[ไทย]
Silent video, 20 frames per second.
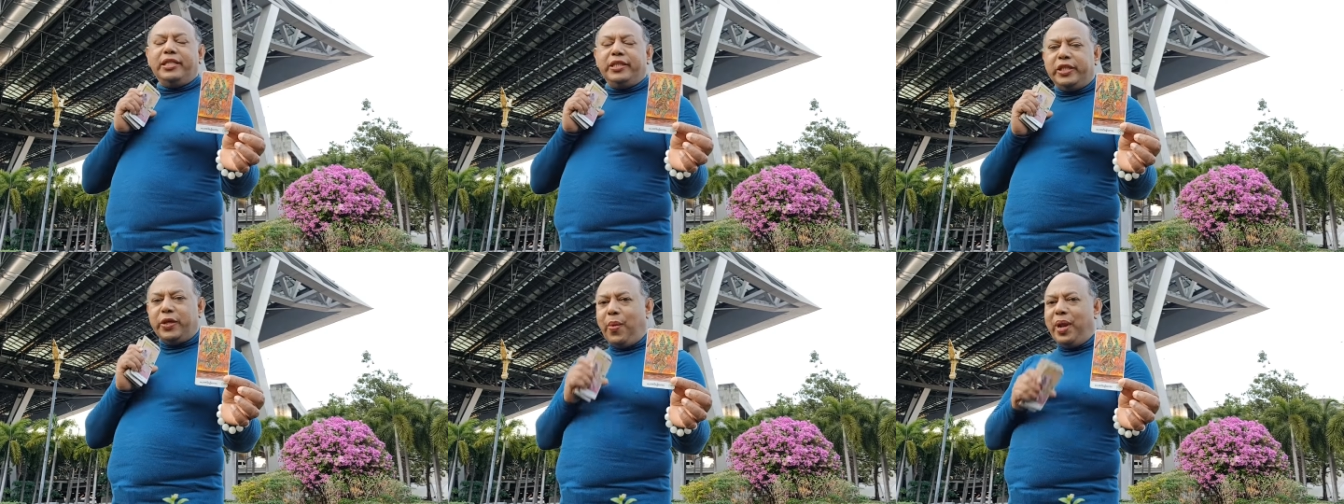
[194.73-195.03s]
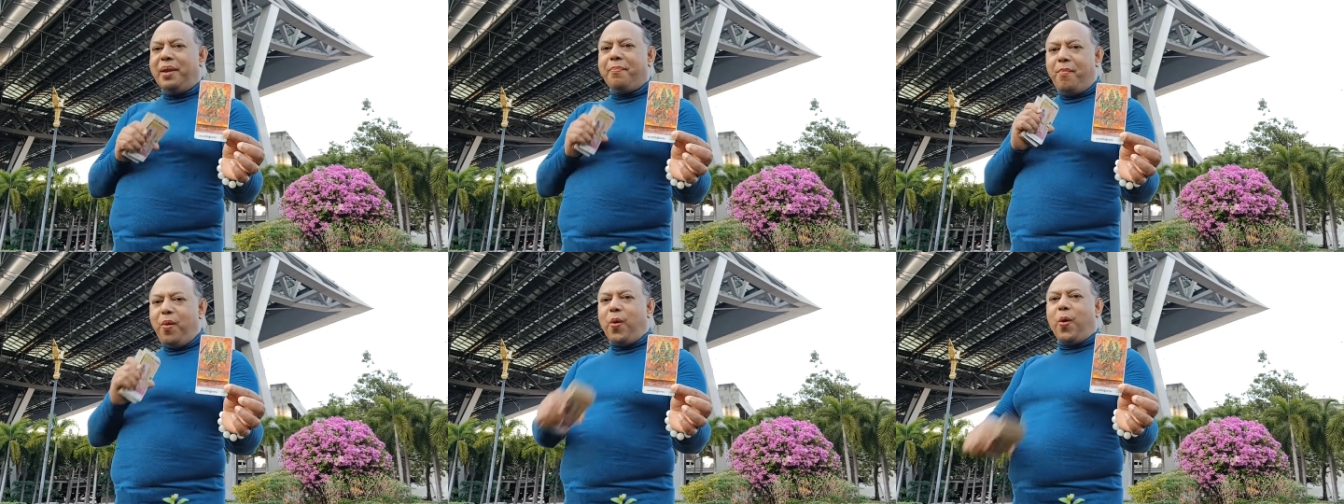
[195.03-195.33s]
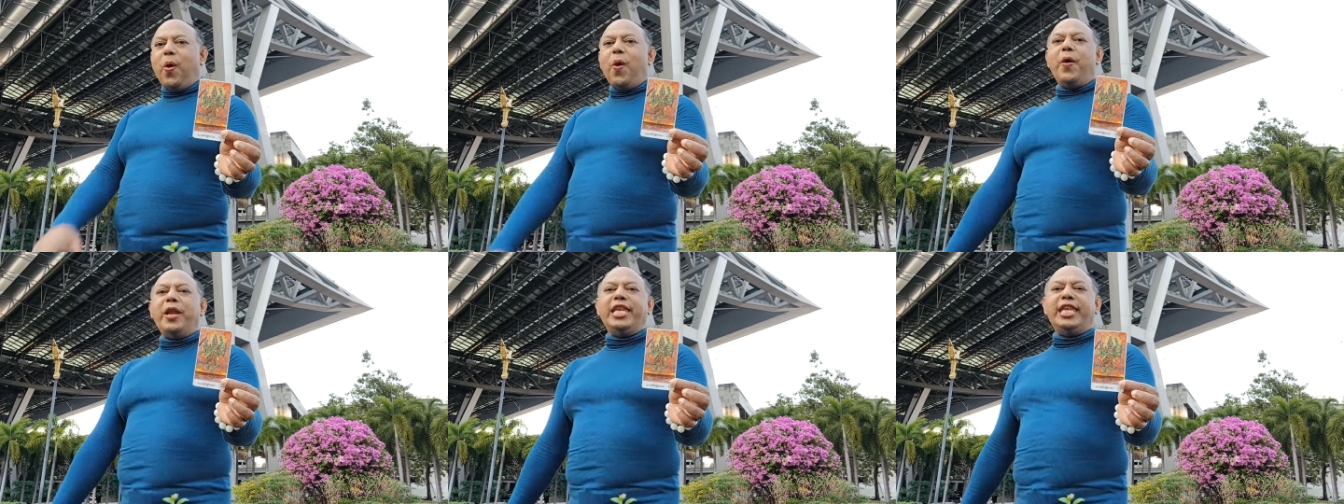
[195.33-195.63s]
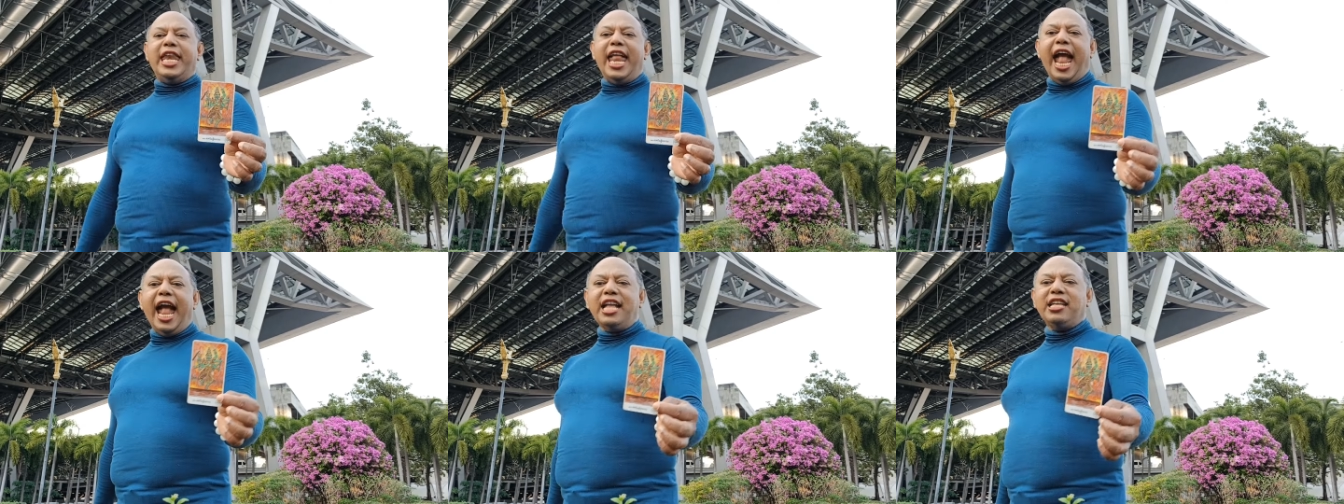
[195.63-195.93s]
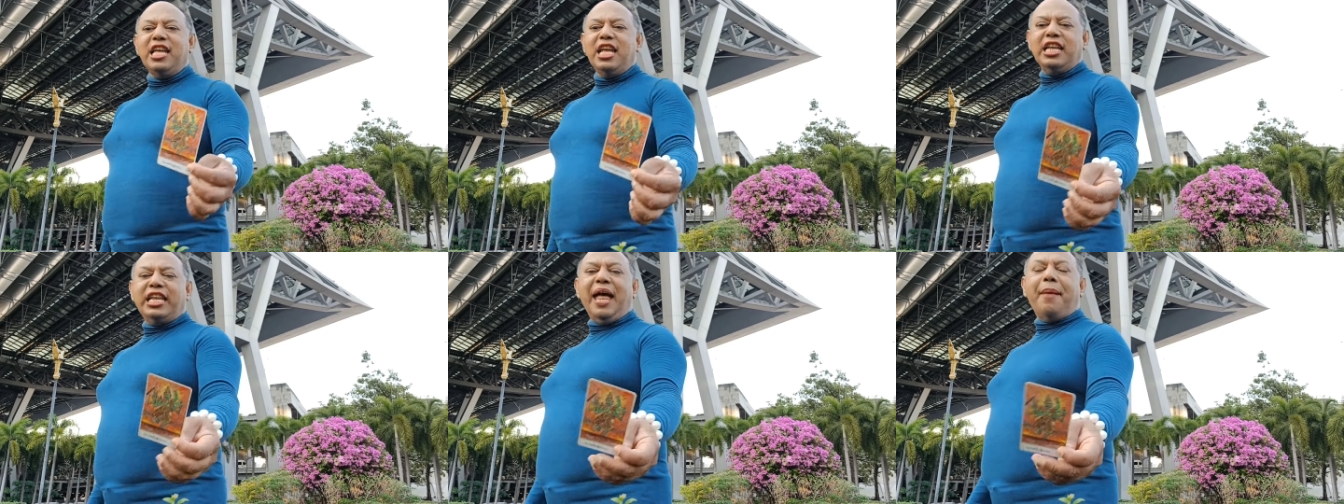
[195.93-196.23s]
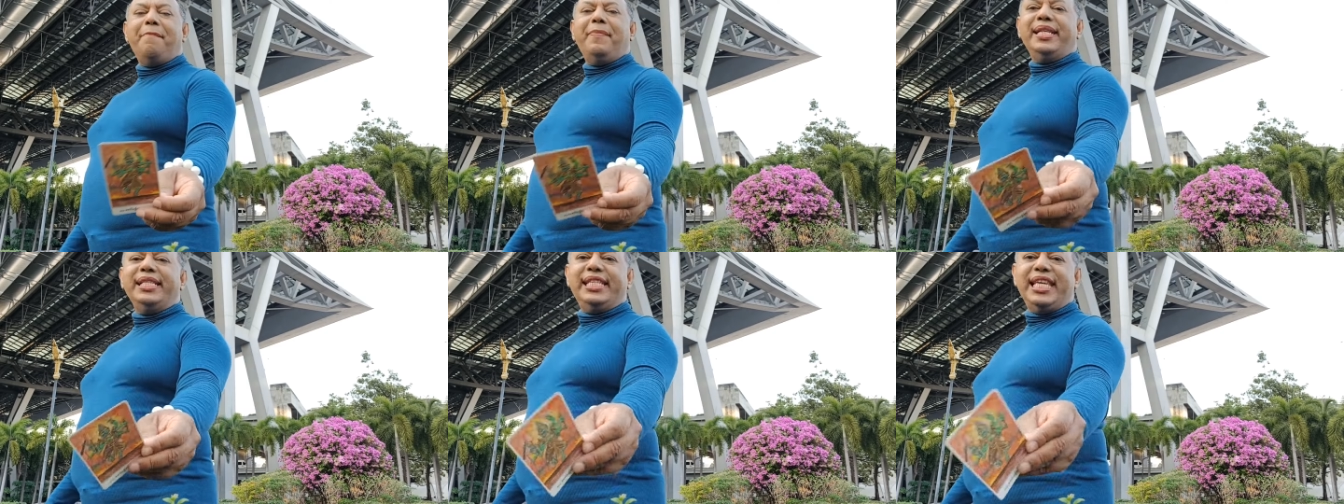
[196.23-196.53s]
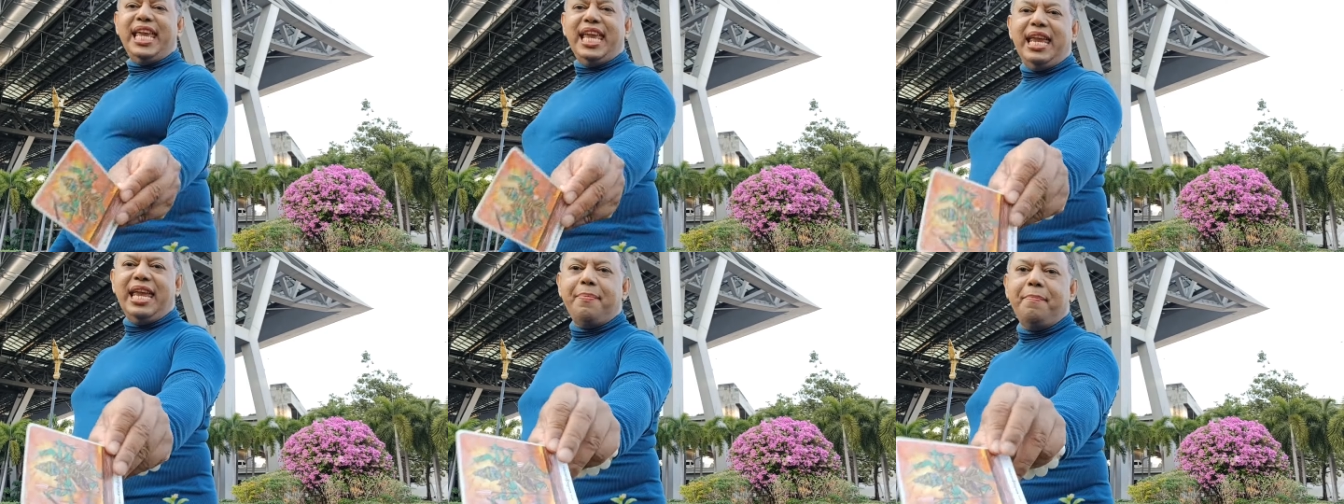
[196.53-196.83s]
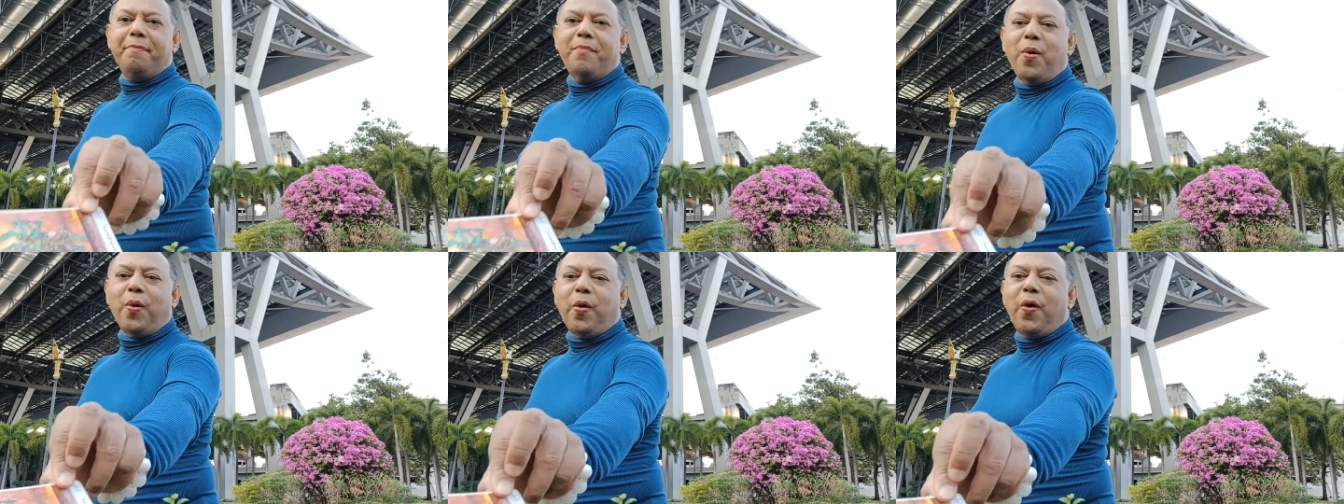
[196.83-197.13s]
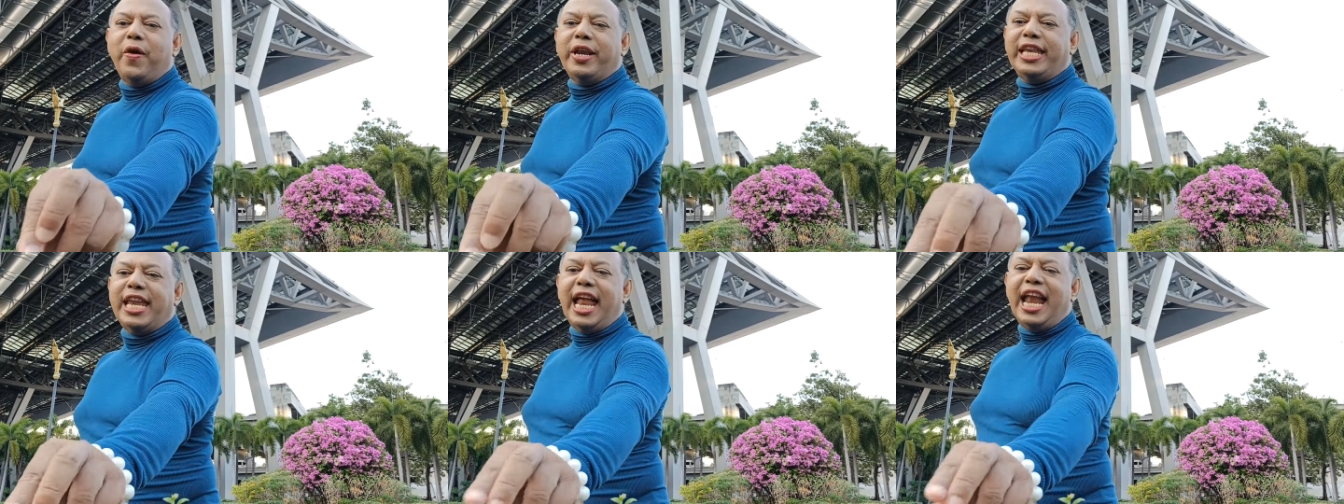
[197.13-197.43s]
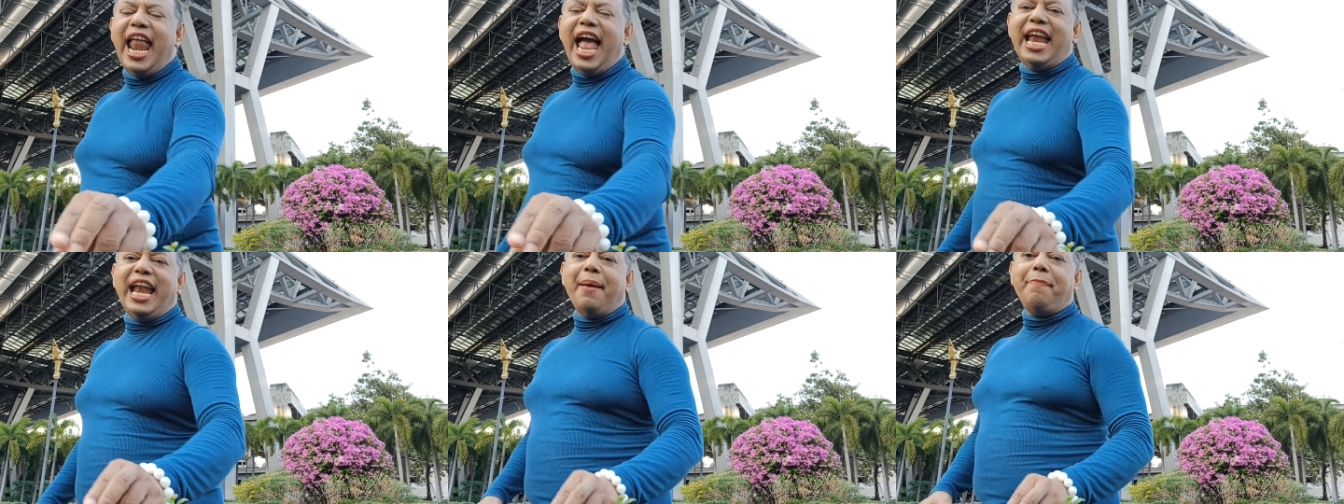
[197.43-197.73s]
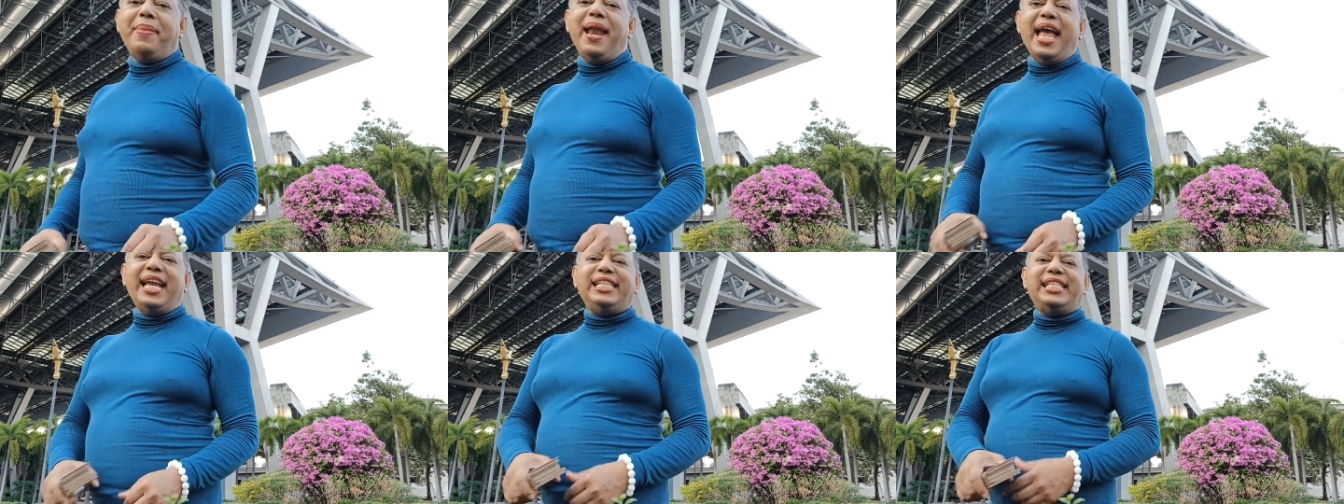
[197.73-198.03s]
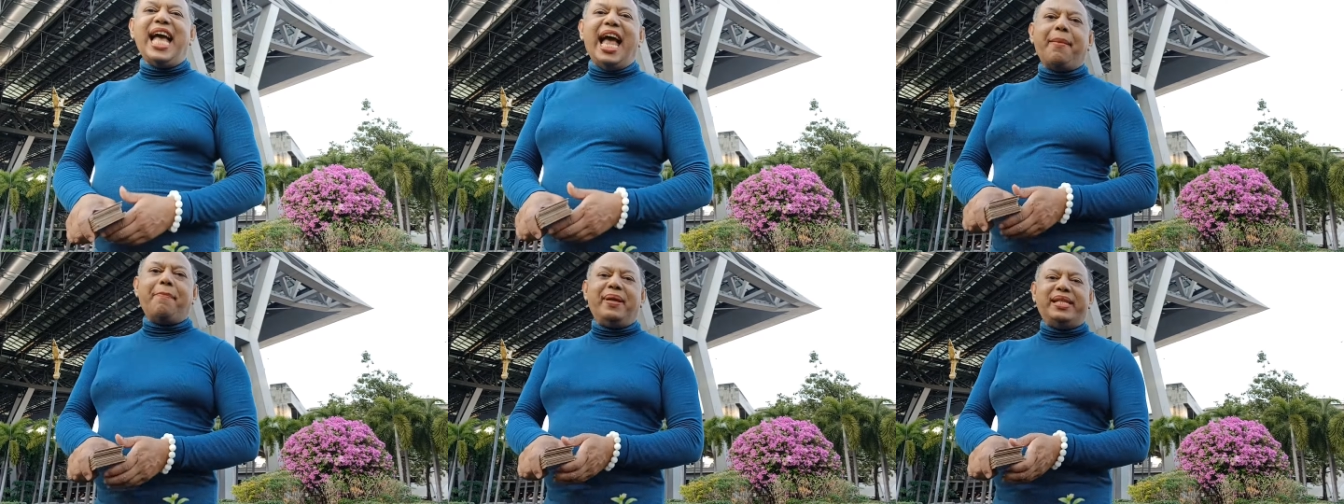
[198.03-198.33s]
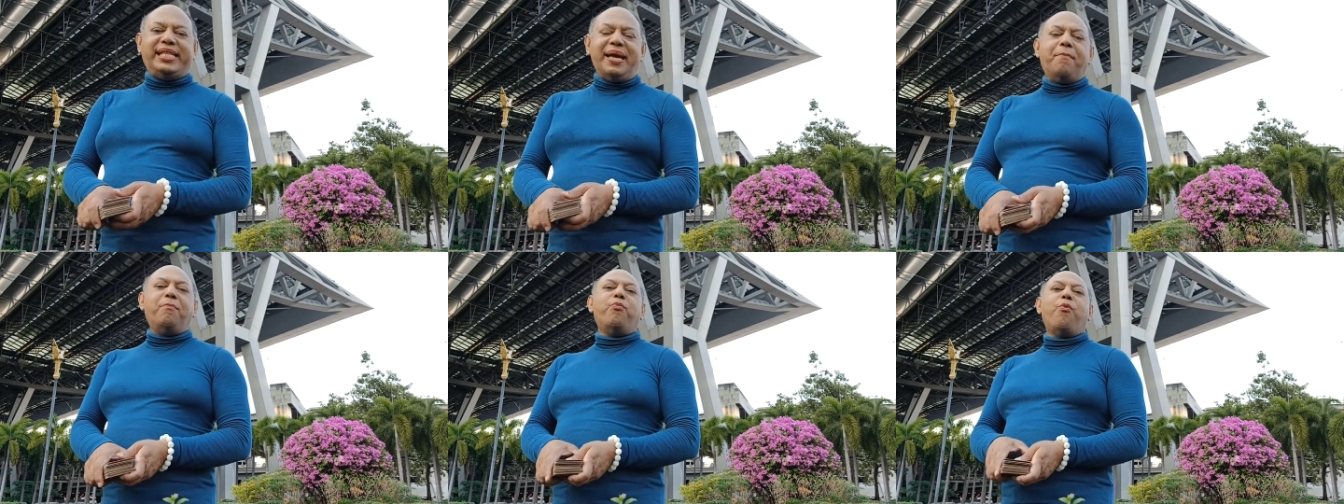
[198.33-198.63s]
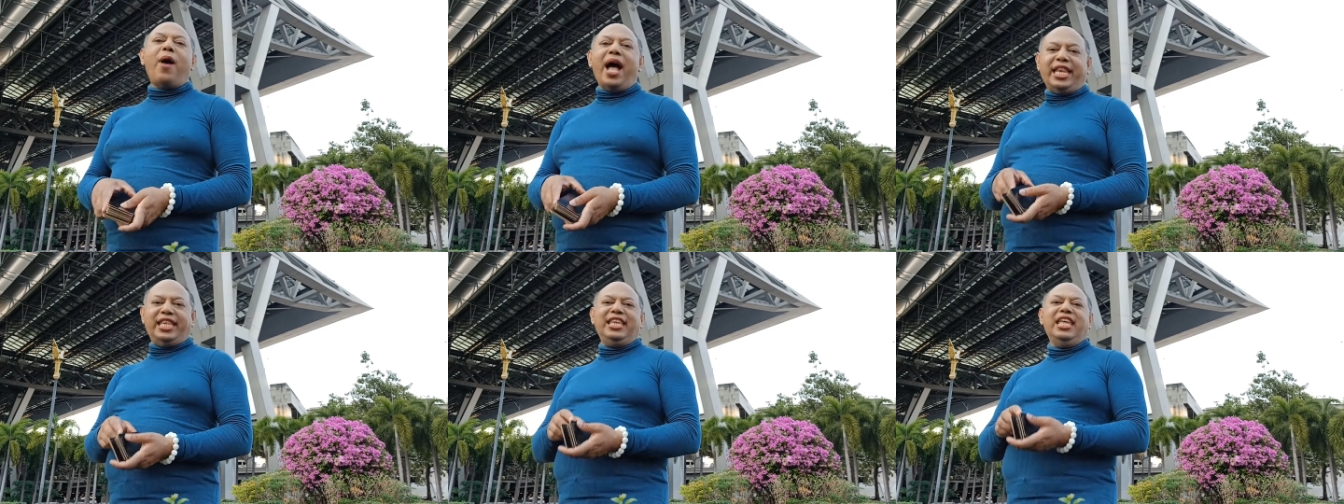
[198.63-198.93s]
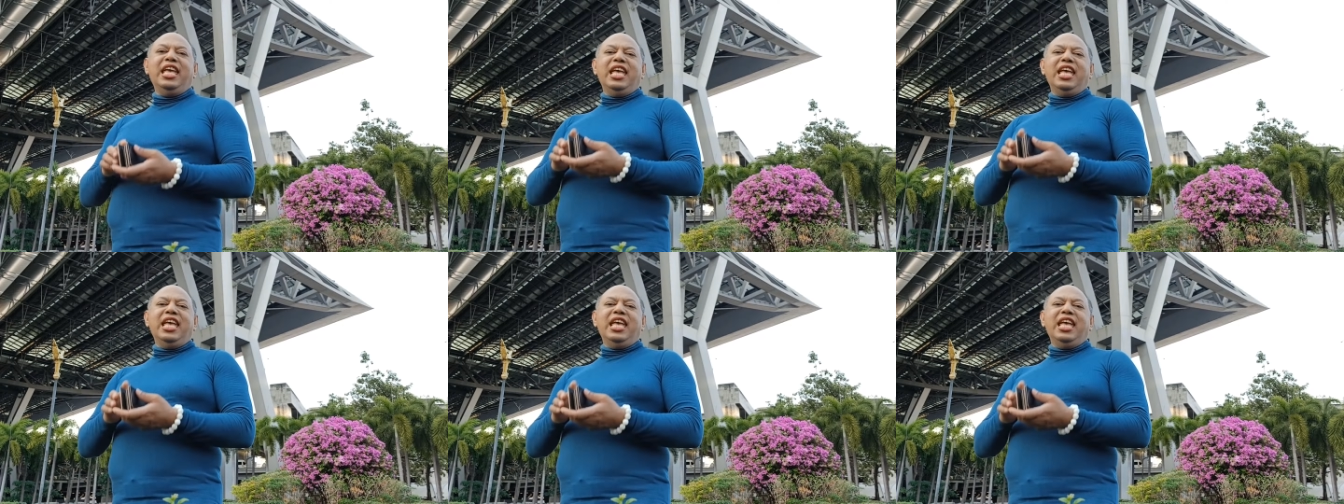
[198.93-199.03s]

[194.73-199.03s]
ส่วนบุคคลนะทำบัญชีบุคคลและรายรับรายจ่ายประจำวัน